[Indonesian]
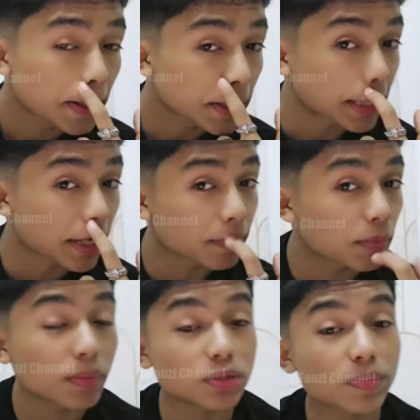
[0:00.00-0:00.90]
dikirimnya
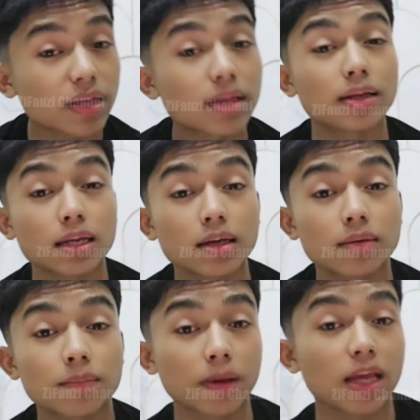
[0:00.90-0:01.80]
bukan besok pagi ya jadi
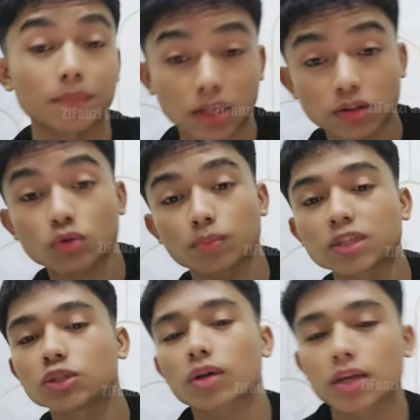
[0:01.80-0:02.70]
pengiriman itu
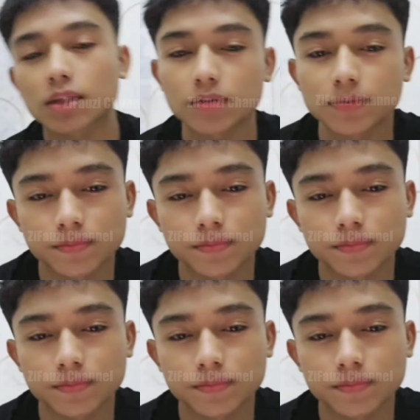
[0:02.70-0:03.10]
besok gitu